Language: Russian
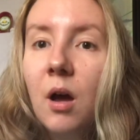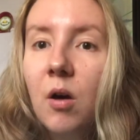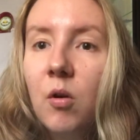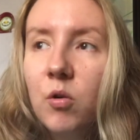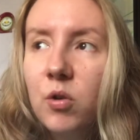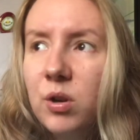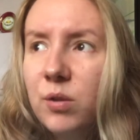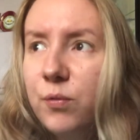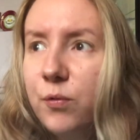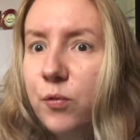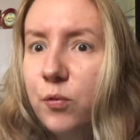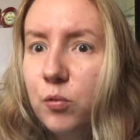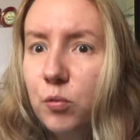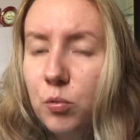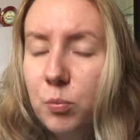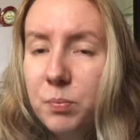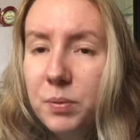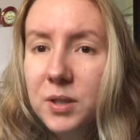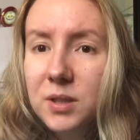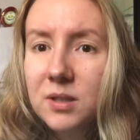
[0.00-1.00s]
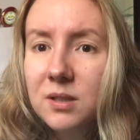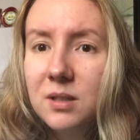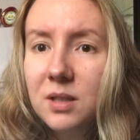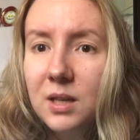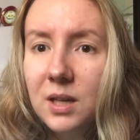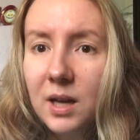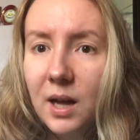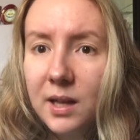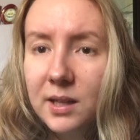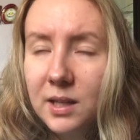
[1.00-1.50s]
Он говорит, фу,
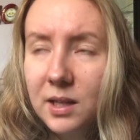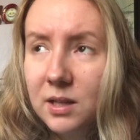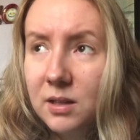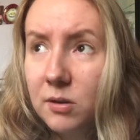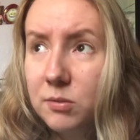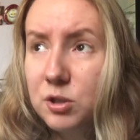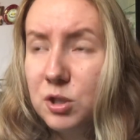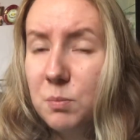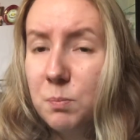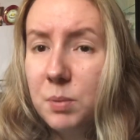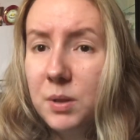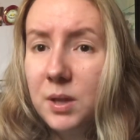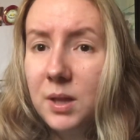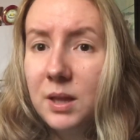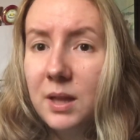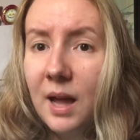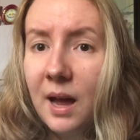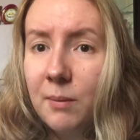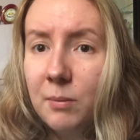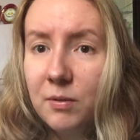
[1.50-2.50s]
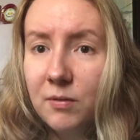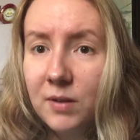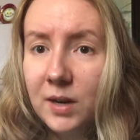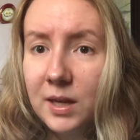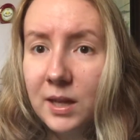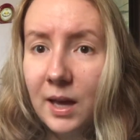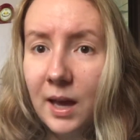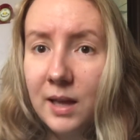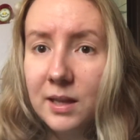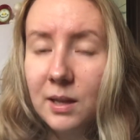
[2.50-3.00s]
бинты какие-то вообще, бинтами
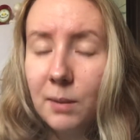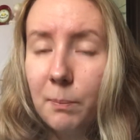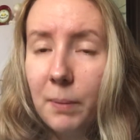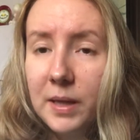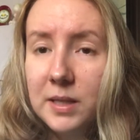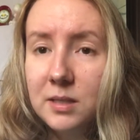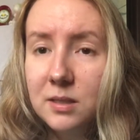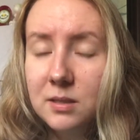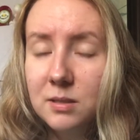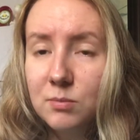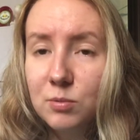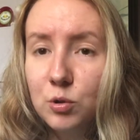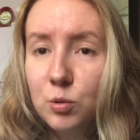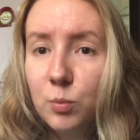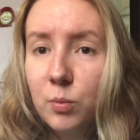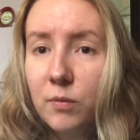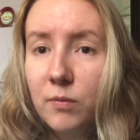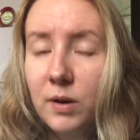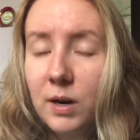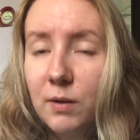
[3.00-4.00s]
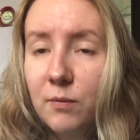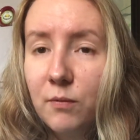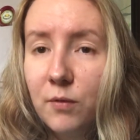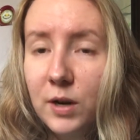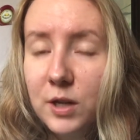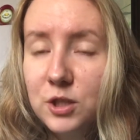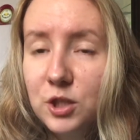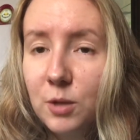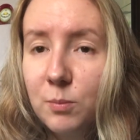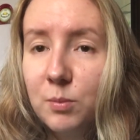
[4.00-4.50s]
воняет, опять этим
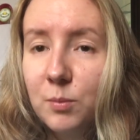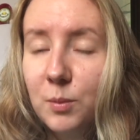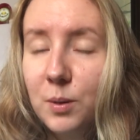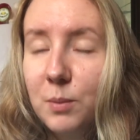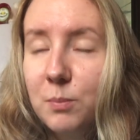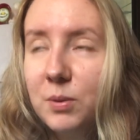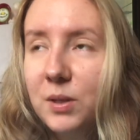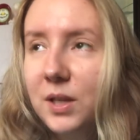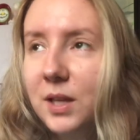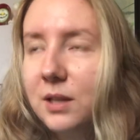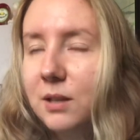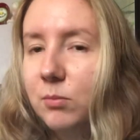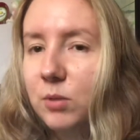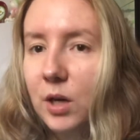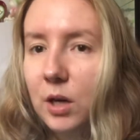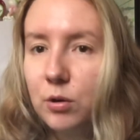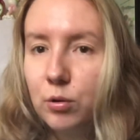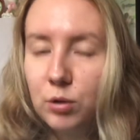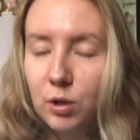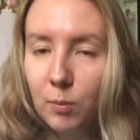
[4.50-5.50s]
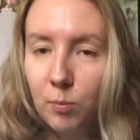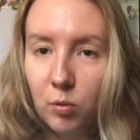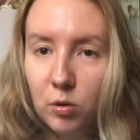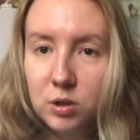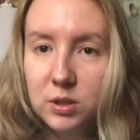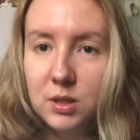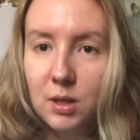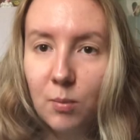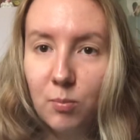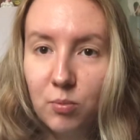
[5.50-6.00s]
зубоврачебным кабинетом. Я говорю, да бог
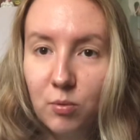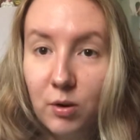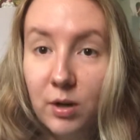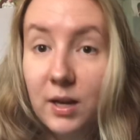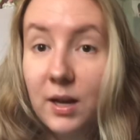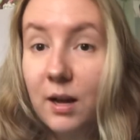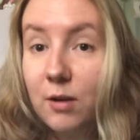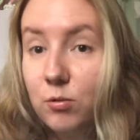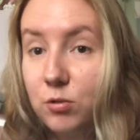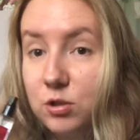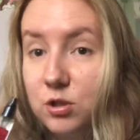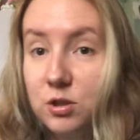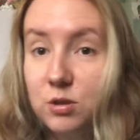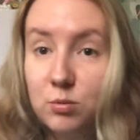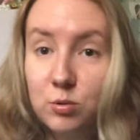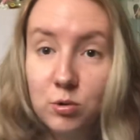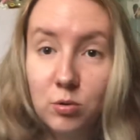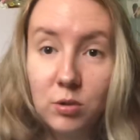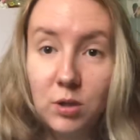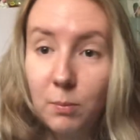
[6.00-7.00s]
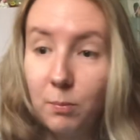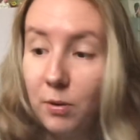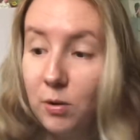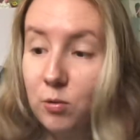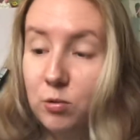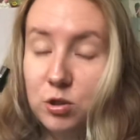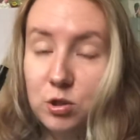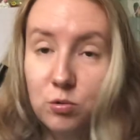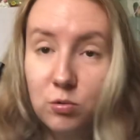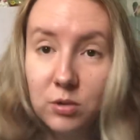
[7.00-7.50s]
с тобой. Короче, девчонки,
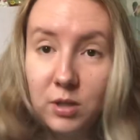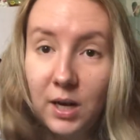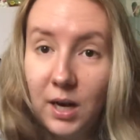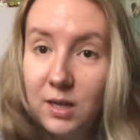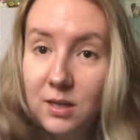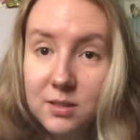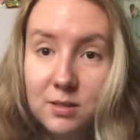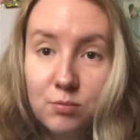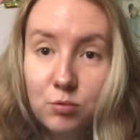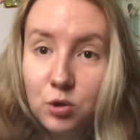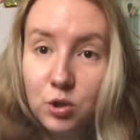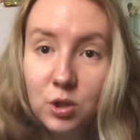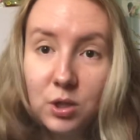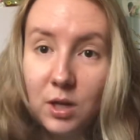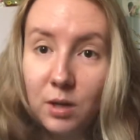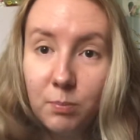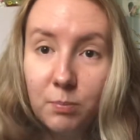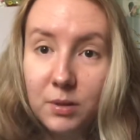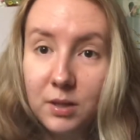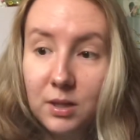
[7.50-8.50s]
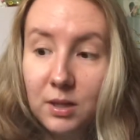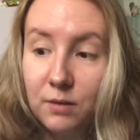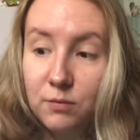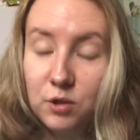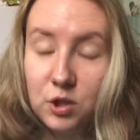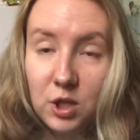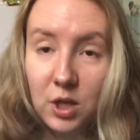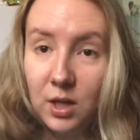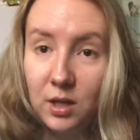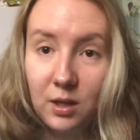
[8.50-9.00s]
похоже, он реально звучит как бинты в
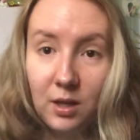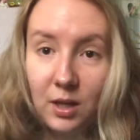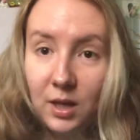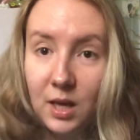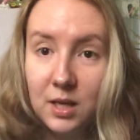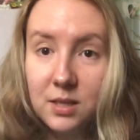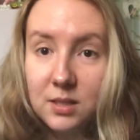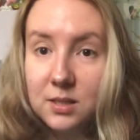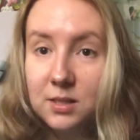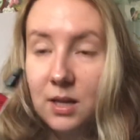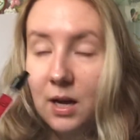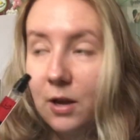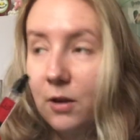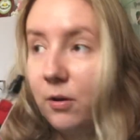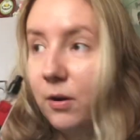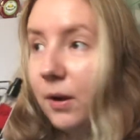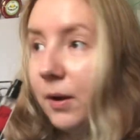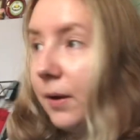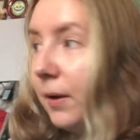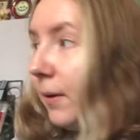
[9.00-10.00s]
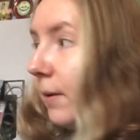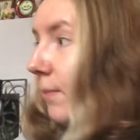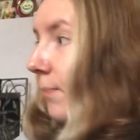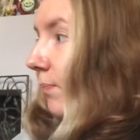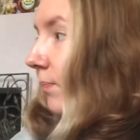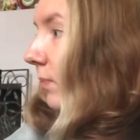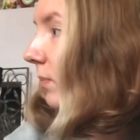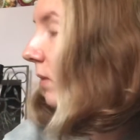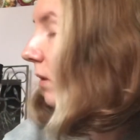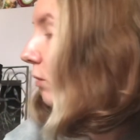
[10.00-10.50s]
шейке, я не знаю.
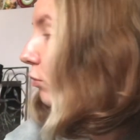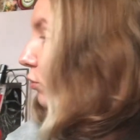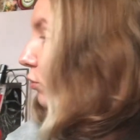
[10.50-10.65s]
Ты